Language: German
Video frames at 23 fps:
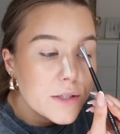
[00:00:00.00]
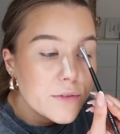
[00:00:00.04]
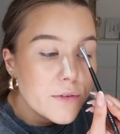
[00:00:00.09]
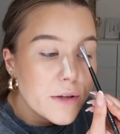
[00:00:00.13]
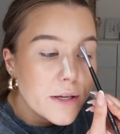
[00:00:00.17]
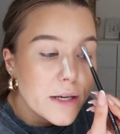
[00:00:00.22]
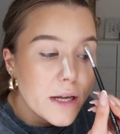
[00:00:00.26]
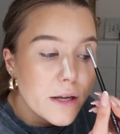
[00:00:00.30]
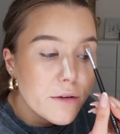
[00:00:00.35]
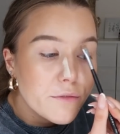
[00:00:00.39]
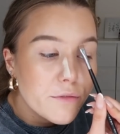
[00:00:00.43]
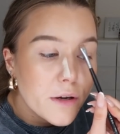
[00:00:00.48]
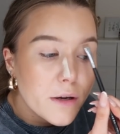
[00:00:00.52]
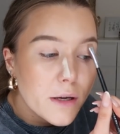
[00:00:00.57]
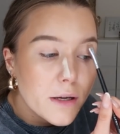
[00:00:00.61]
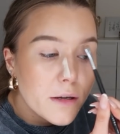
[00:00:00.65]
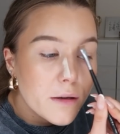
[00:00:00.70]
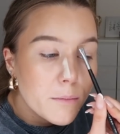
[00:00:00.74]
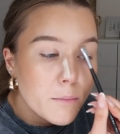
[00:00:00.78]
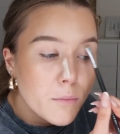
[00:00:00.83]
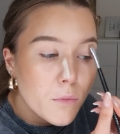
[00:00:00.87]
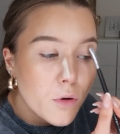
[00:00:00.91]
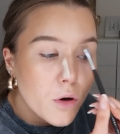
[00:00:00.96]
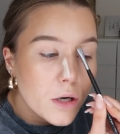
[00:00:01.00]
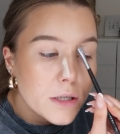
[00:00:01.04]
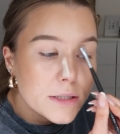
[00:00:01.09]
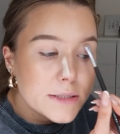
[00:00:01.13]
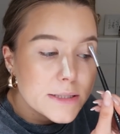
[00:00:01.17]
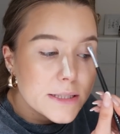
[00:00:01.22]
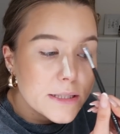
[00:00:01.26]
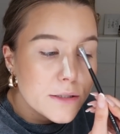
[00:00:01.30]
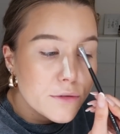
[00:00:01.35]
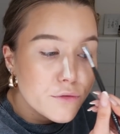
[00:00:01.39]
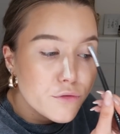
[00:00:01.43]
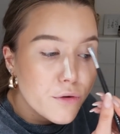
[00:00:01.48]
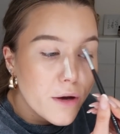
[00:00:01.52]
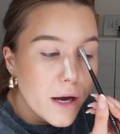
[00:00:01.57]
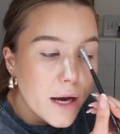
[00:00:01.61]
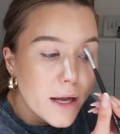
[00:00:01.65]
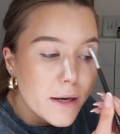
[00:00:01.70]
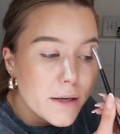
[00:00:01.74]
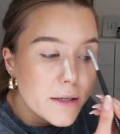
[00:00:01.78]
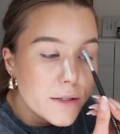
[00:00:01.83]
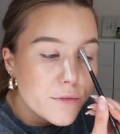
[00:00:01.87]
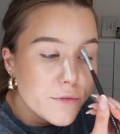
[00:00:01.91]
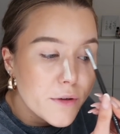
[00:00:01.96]
Ich werde einfach morgens
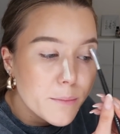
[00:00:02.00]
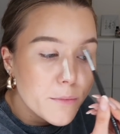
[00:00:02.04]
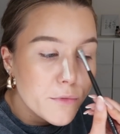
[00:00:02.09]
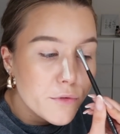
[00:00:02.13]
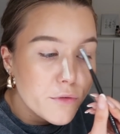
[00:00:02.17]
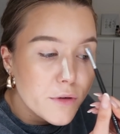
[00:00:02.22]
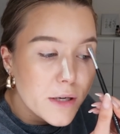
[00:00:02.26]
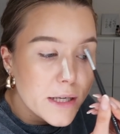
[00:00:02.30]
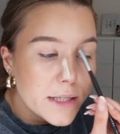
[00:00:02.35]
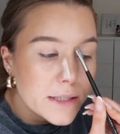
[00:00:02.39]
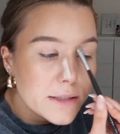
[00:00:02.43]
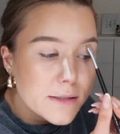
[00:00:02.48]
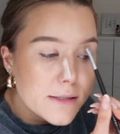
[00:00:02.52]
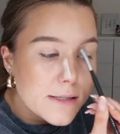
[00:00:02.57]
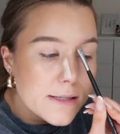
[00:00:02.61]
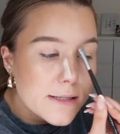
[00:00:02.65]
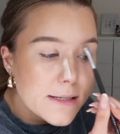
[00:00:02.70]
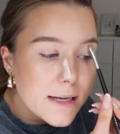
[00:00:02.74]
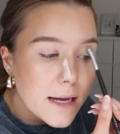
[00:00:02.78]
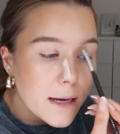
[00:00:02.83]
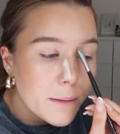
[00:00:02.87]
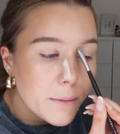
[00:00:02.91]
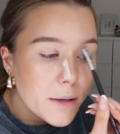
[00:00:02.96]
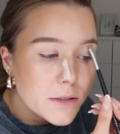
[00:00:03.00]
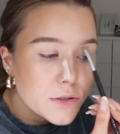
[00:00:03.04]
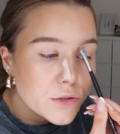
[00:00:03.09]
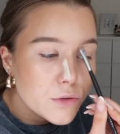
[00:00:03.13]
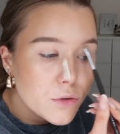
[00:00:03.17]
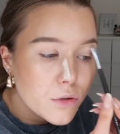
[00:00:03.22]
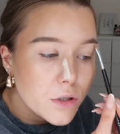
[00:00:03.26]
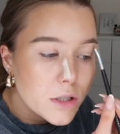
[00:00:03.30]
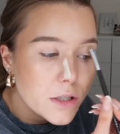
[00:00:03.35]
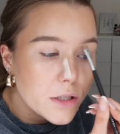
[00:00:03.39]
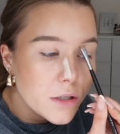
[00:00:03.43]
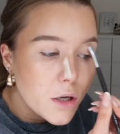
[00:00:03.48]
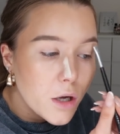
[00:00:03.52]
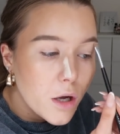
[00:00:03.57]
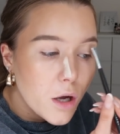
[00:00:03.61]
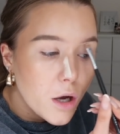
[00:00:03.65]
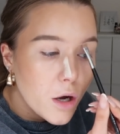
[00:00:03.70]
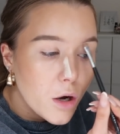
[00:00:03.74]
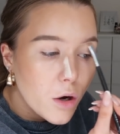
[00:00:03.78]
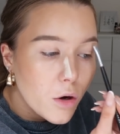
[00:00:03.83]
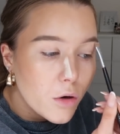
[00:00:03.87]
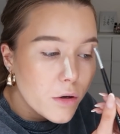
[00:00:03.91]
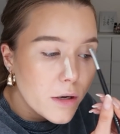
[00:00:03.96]
hinfahren. Ich werde mir vielleicht einen Starbucks holen
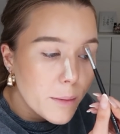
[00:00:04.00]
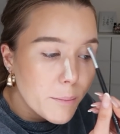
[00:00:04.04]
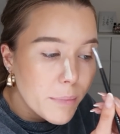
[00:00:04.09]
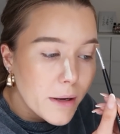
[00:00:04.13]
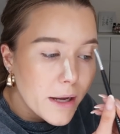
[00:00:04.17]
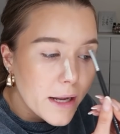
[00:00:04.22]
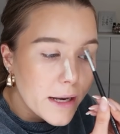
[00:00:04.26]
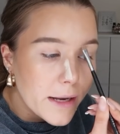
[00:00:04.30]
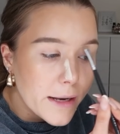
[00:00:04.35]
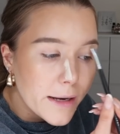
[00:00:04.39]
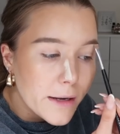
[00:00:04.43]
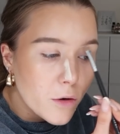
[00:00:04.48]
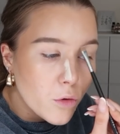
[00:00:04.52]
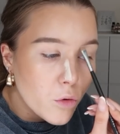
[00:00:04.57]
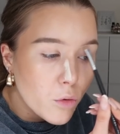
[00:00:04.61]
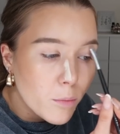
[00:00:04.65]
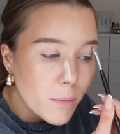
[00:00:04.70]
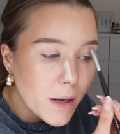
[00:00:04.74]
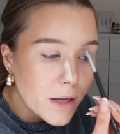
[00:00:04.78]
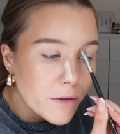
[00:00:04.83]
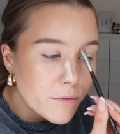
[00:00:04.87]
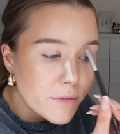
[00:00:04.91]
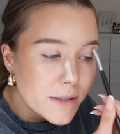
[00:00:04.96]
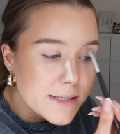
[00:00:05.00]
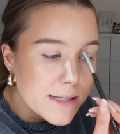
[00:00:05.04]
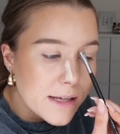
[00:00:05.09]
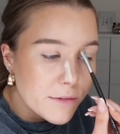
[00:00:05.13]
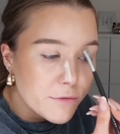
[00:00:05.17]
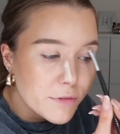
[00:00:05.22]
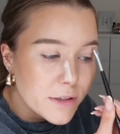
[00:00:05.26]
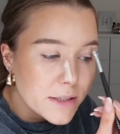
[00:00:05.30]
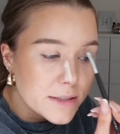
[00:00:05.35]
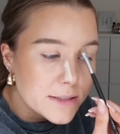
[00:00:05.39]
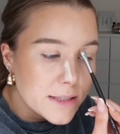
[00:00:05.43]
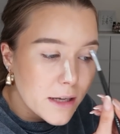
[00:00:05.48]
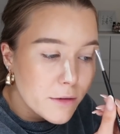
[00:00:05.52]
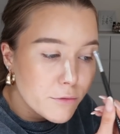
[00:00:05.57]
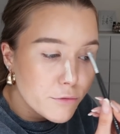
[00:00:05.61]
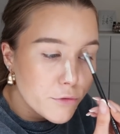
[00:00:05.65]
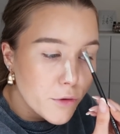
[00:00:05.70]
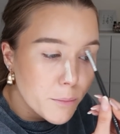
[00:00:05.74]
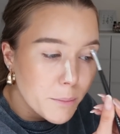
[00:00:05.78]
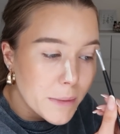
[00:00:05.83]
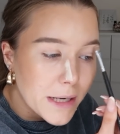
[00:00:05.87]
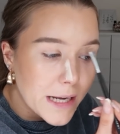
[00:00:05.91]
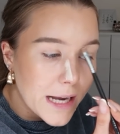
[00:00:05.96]
und ein paar Erledigungen machen, weil sehr viele Sachen
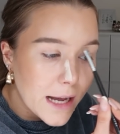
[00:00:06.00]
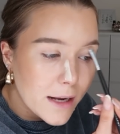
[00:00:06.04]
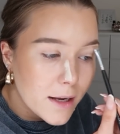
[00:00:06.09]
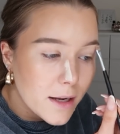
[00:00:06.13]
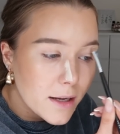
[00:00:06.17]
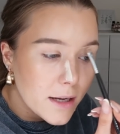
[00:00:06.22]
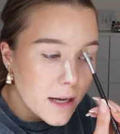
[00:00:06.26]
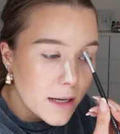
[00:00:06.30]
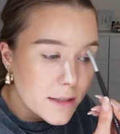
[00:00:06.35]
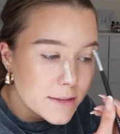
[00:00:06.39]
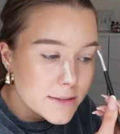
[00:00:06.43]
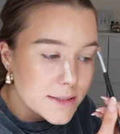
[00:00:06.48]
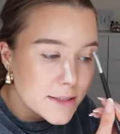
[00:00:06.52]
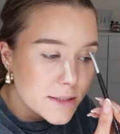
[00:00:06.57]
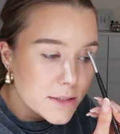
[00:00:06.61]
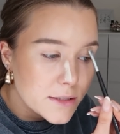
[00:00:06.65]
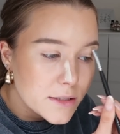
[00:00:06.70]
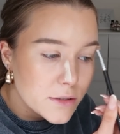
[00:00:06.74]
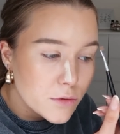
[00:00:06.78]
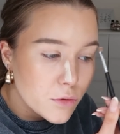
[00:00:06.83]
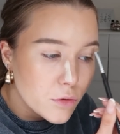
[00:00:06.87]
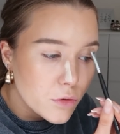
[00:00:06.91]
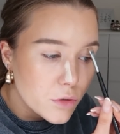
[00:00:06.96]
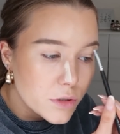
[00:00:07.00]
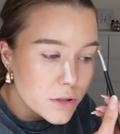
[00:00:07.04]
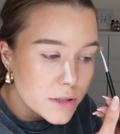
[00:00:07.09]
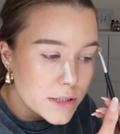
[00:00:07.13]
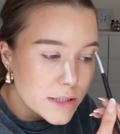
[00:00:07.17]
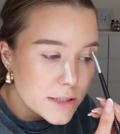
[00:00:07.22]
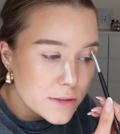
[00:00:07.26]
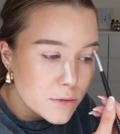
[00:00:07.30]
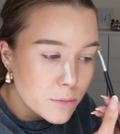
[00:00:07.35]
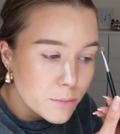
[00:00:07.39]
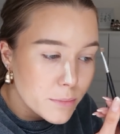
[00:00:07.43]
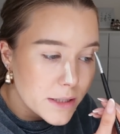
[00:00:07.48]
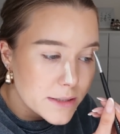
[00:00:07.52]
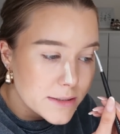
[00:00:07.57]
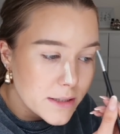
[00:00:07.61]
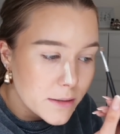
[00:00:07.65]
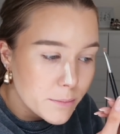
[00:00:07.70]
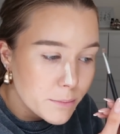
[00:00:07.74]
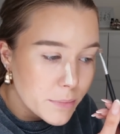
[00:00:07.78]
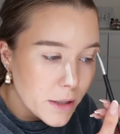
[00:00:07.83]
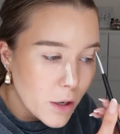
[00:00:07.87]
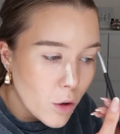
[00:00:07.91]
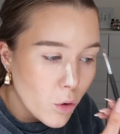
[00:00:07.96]
von mir leer gegangen sind und ich so ein paar
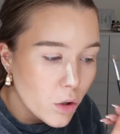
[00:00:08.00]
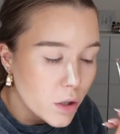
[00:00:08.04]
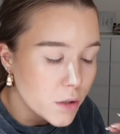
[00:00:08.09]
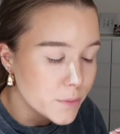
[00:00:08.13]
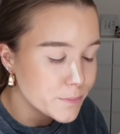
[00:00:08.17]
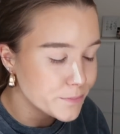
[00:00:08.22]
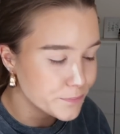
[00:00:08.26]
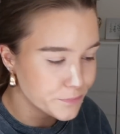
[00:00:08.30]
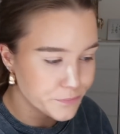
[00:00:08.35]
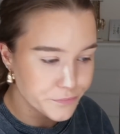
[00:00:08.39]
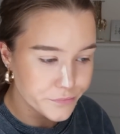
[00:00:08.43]
Sachen brauche.